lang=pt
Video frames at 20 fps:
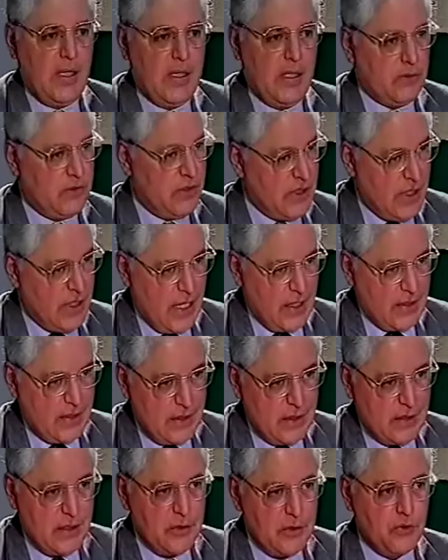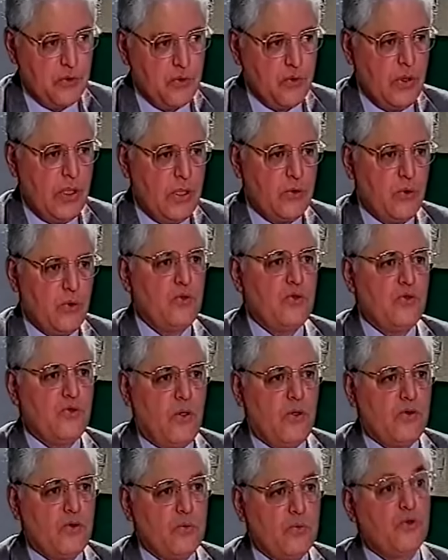Não se trata de censura, todos
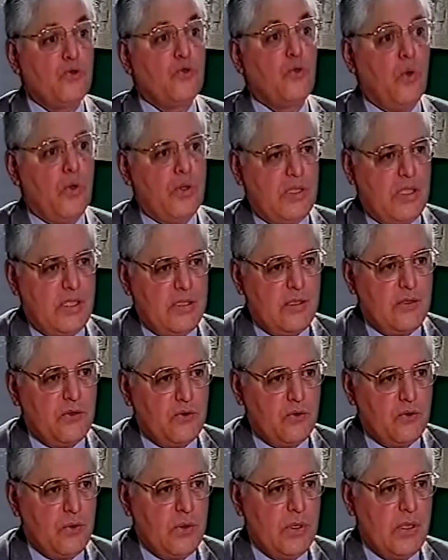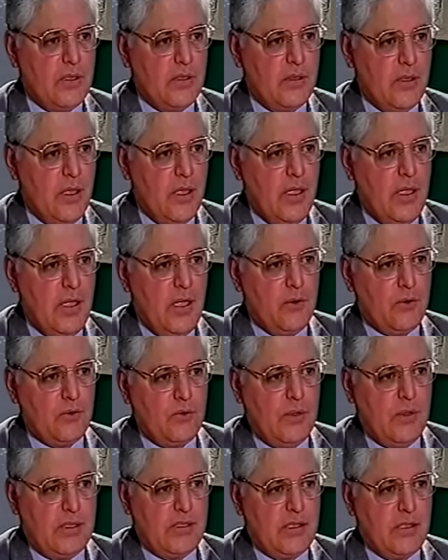nós somos contra a censura.
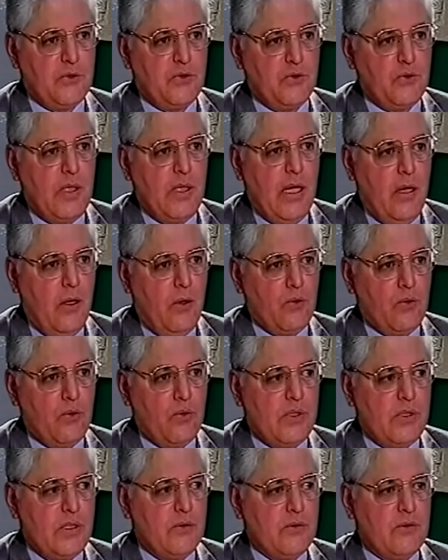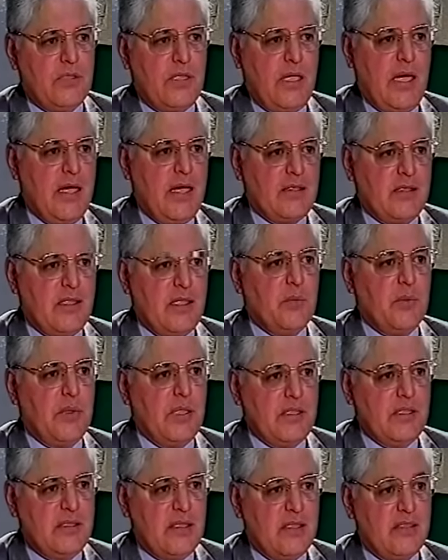A censura é algo que nos traz
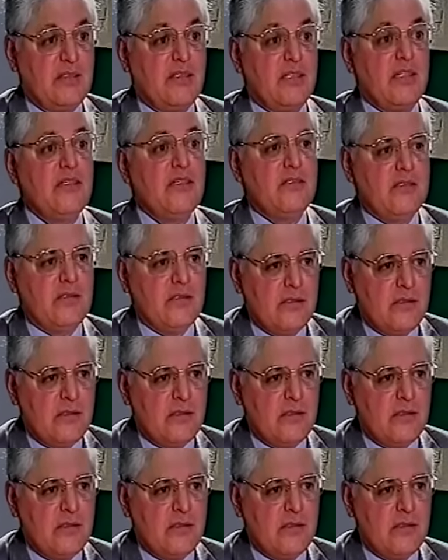lembranças tristes